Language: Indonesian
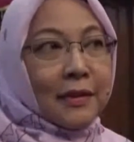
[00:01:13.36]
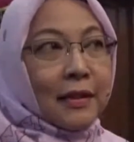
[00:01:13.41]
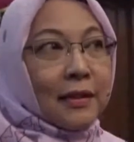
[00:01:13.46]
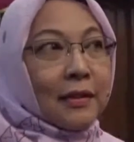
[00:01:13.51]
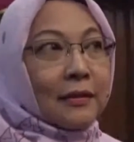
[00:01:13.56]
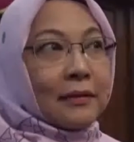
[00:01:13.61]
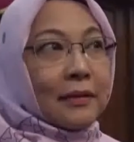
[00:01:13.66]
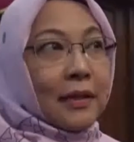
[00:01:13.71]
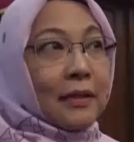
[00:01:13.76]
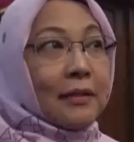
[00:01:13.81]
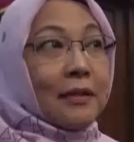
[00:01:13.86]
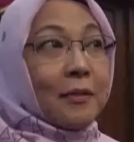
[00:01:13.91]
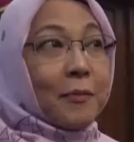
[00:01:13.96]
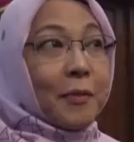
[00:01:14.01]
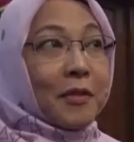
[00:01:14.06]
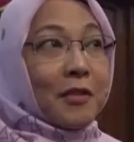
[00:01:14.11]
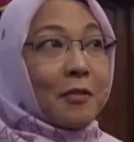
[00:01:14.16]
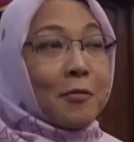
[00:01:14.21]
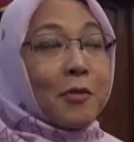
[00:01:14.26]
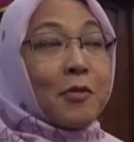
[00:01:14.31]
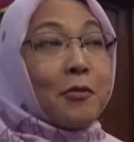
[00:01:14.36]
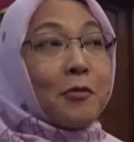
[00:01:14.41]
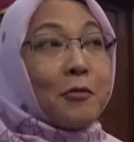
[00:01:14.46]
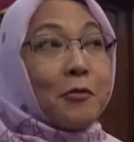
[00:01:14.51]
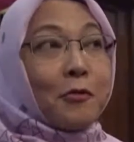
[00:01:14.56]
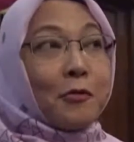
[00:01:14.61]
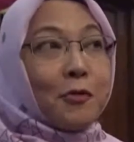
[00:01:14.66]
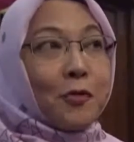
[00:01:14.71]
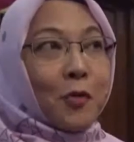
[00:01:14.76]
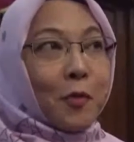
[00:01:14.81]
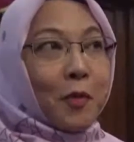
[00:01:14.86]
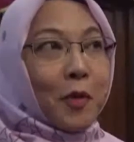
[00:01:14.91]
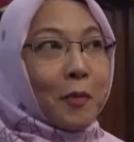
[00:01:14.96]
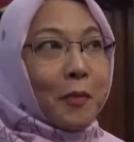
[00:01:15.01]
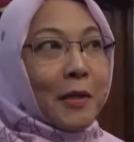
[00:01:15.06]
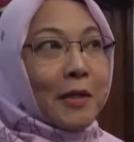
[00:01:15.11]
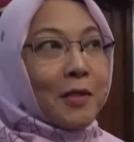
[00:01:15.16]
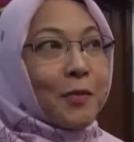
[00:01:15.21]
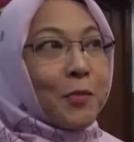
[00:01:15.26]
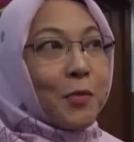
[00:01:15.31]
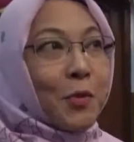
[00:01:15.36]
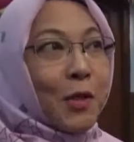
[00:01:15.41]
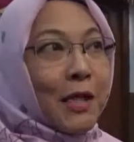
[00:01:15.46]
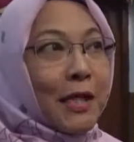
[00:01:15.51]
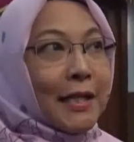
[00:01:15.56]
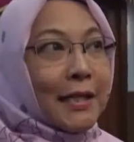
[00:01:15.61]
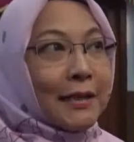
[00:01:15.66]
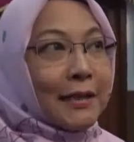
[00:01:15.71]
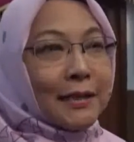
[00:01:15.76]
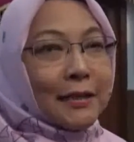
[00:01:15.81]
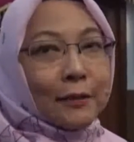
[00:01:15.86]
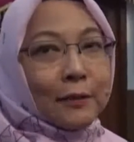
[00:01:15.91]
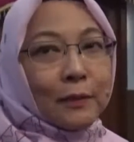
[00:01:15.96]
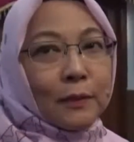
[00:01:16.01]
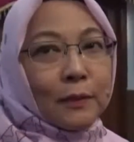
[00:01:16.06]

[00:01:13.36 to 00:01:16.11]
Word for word: yang naik di pasar minggu 28 ribuan.